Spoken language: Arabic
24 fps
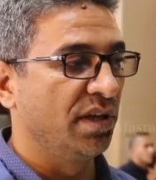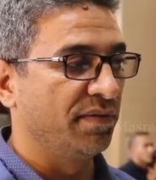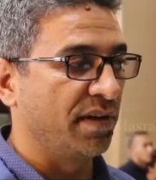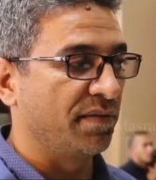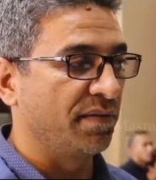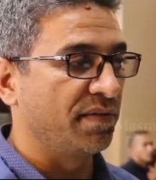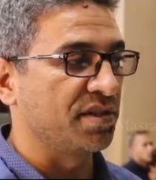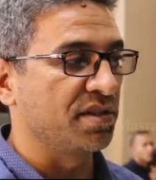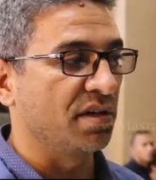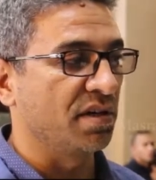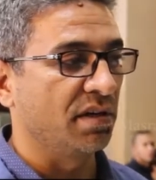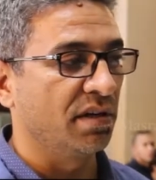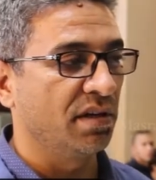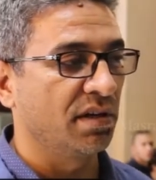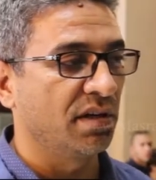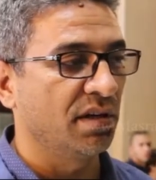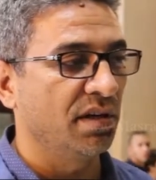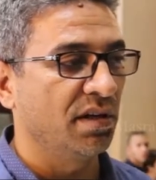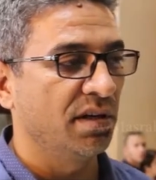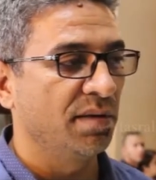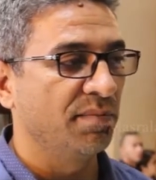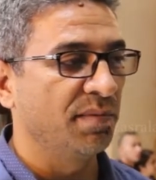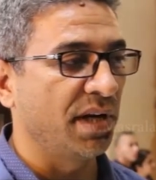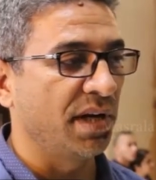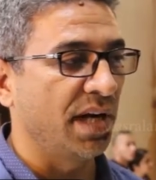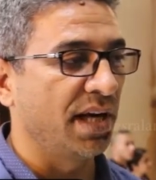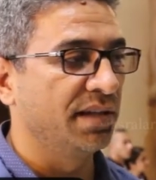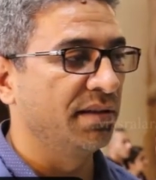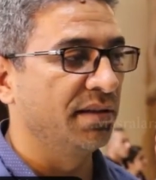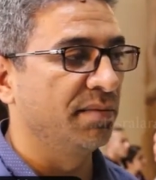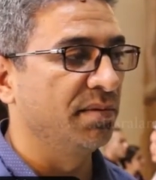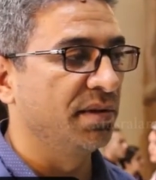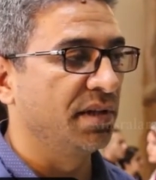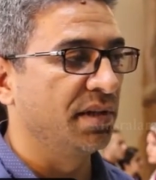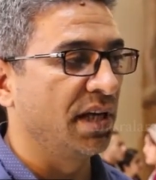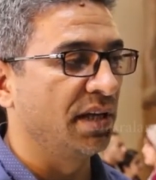لفافه صغيره من
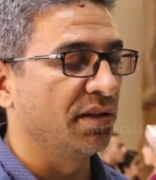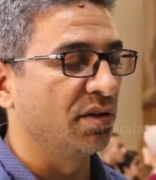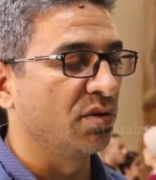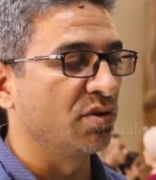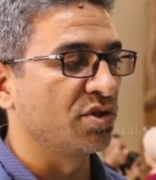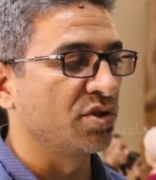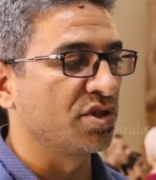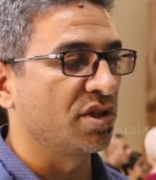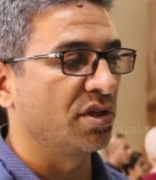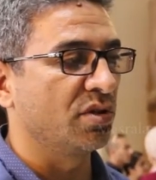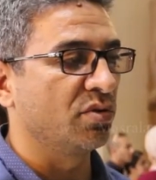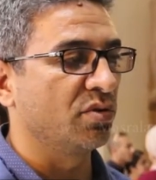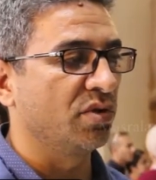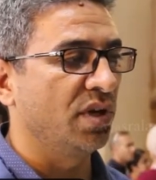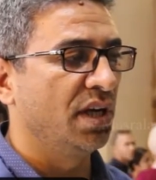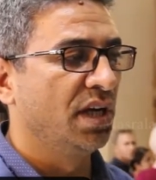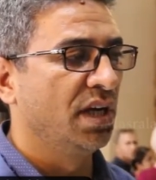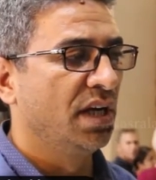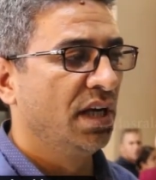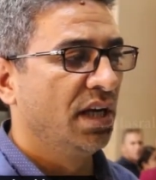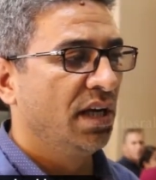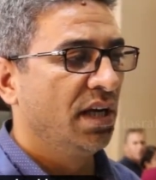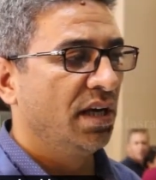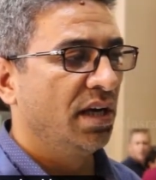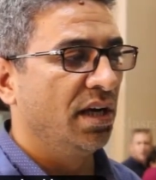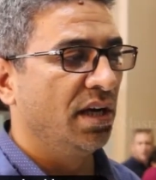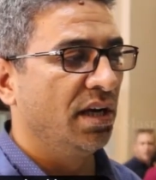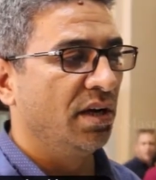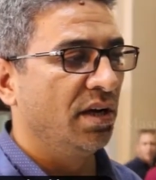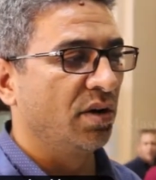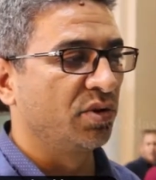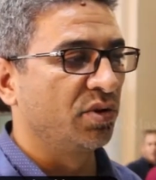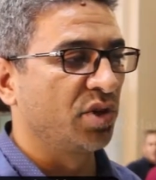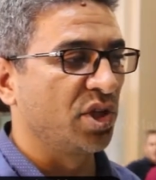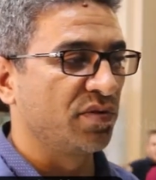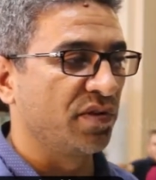عهد من نهايه الاسره الاولى
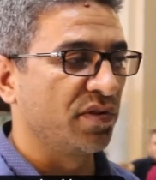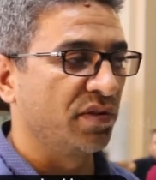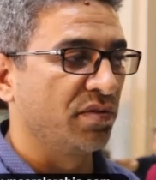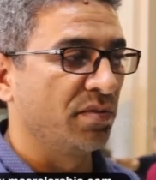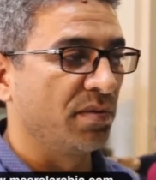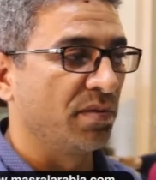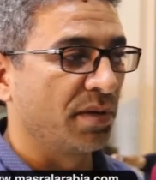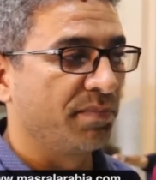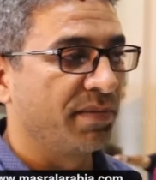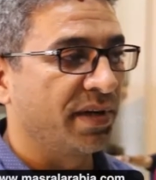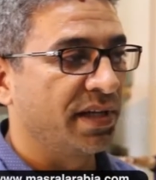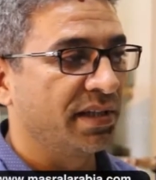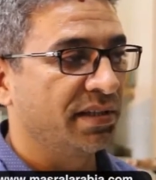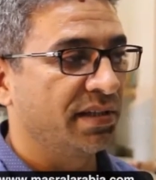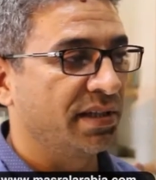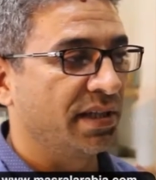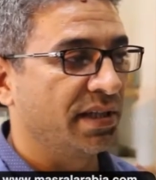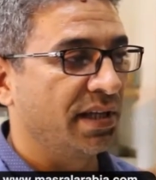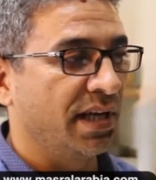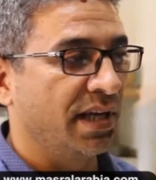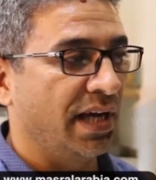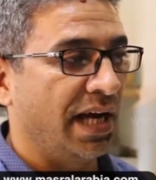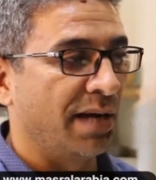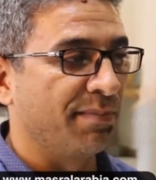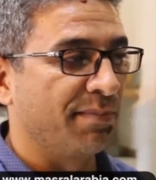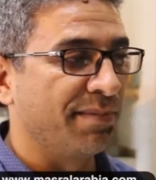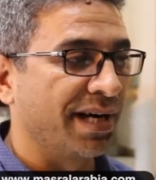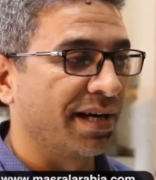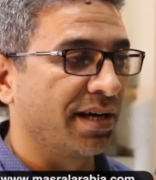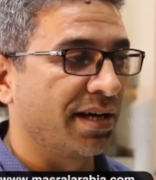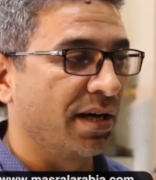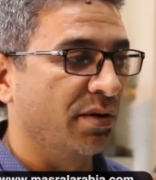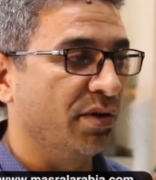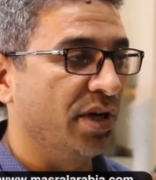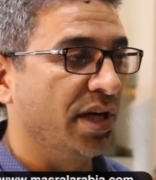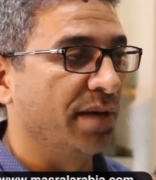آه، اكتشفت في مقبره آه،
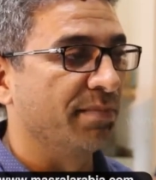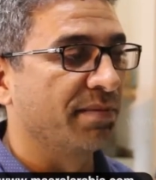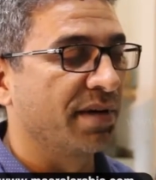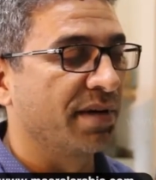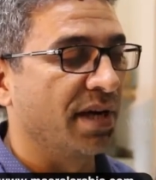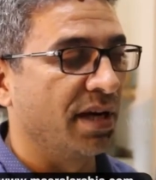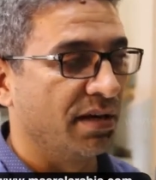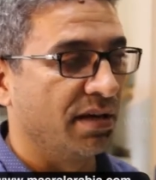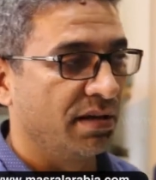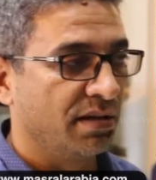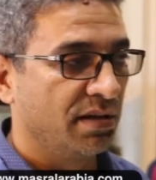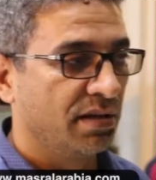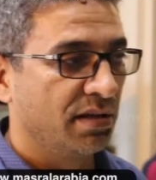حماكه او حمكه